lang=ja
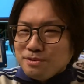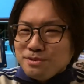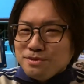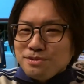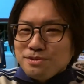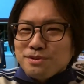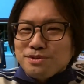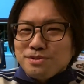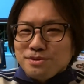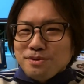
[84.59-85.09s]

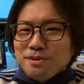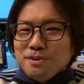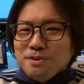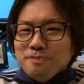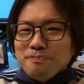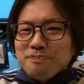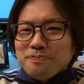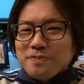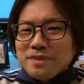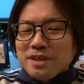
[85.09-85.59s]
ジュースの
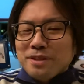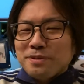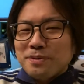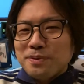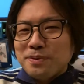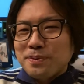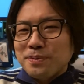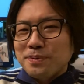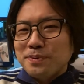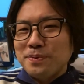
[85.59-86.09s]
あの
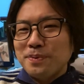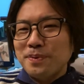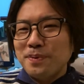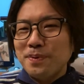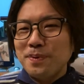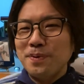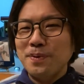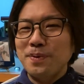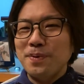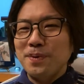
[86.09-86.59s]
曲を